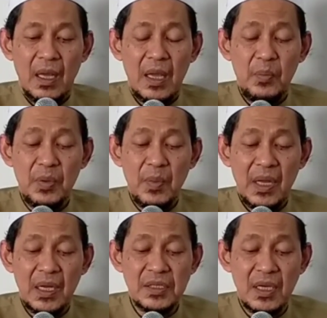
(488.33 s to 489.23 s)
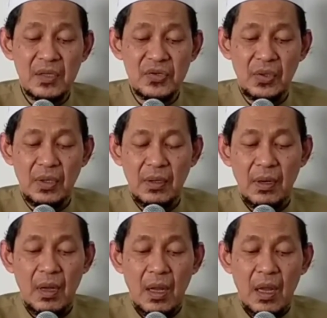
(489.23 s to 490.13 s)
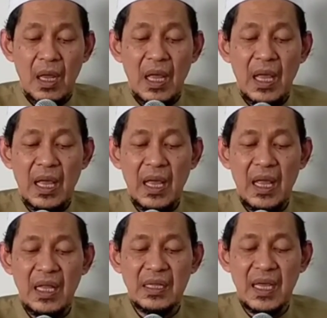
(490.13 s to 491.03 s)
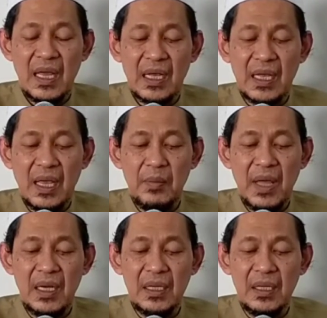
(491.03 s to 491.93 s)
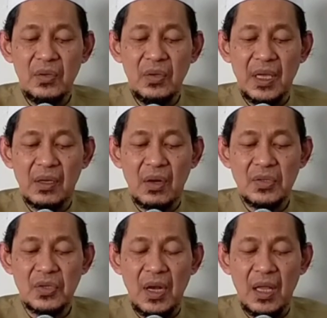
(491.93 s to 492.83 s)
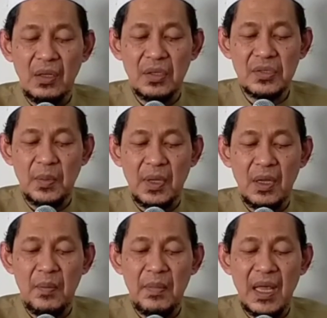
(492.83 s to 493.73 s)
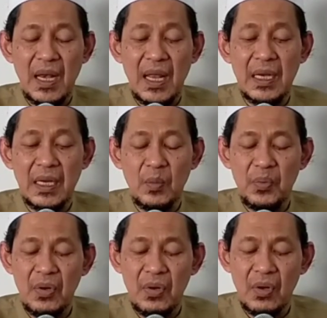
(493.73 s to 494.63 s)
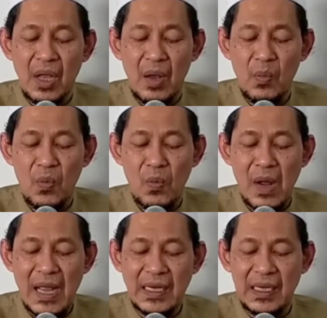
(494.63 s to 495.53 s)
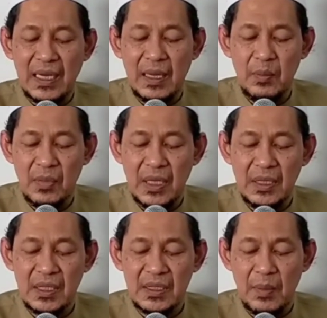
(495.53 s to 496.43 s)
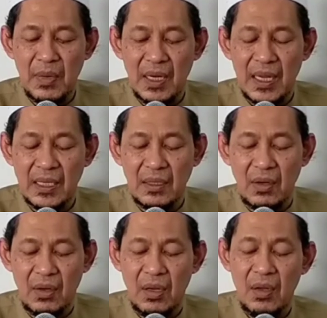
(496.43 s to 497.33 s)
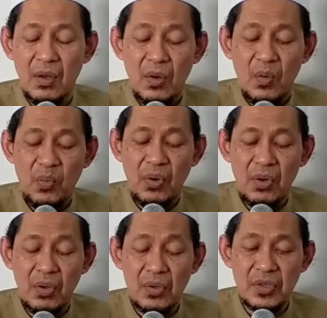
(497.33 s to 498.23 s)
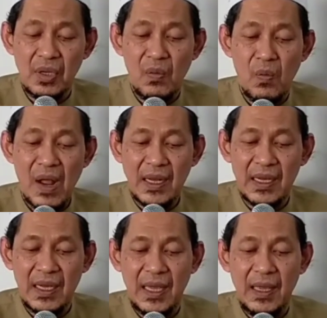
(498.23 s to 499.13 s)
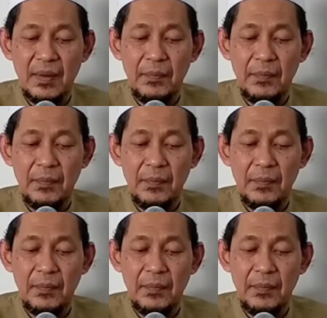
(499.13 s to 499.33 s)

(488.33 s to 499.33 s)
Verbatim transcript: Ai bi makna Ata kang maringi hu ing rajul Allah subhanahu malan ing bondo kang wakeh mulai damel nakira. Bondo sing wakeh.